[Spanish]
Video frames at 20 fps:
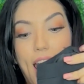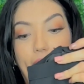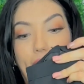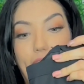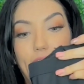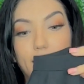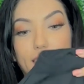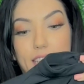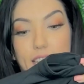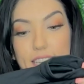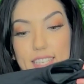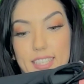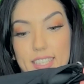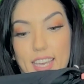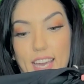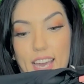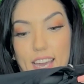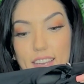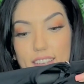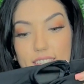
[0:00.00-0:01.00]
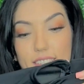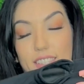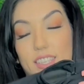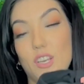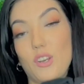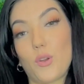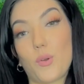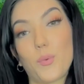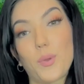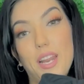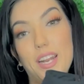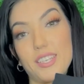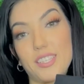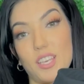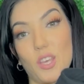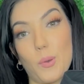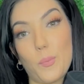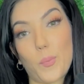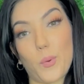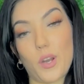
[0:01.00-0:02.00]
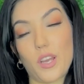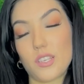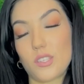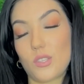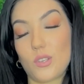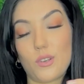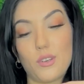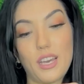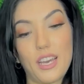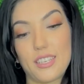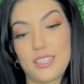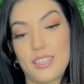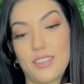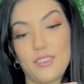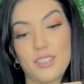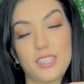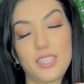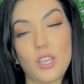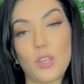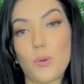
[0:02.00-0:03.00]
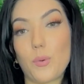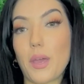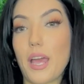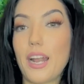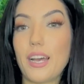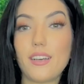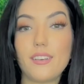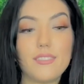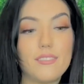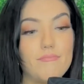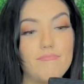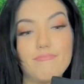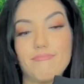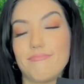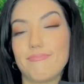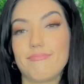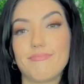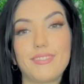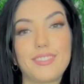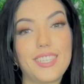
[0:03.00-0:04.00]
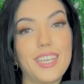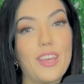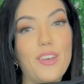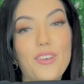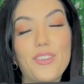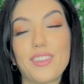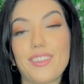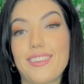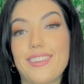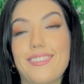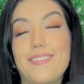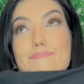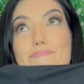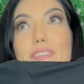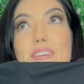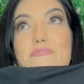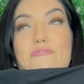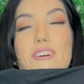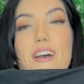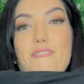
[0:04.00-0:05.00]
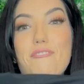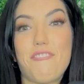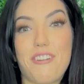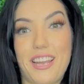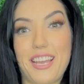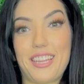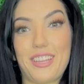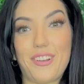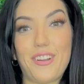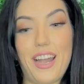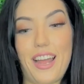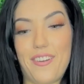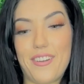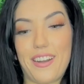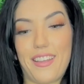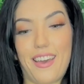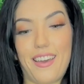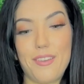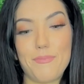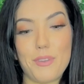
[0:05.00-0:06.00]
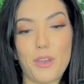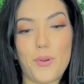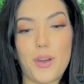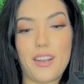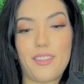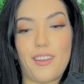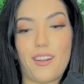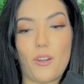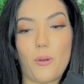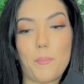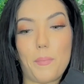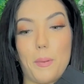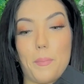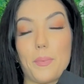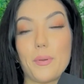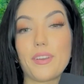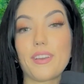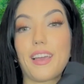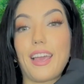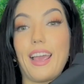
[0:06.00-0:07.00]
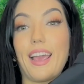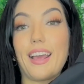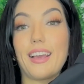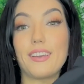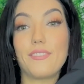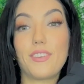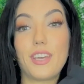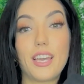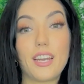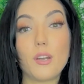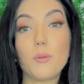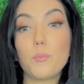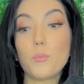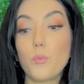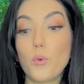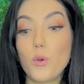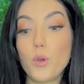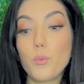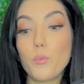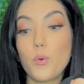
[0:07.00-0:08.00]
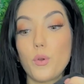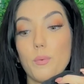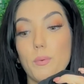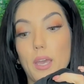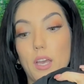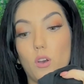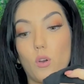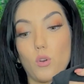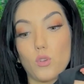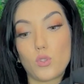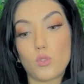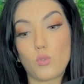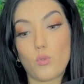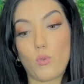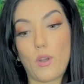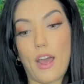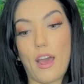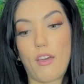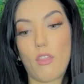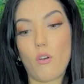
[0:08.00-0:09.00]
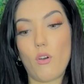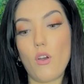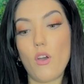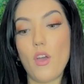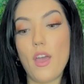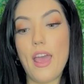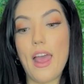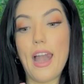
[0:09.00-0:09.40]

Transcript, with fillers: Así es que si no hubiera sido por eso, este vestido hubiera sido mi favorito, la verdad, es mi guardarropa porque eh, viene muy, muy bien costurado.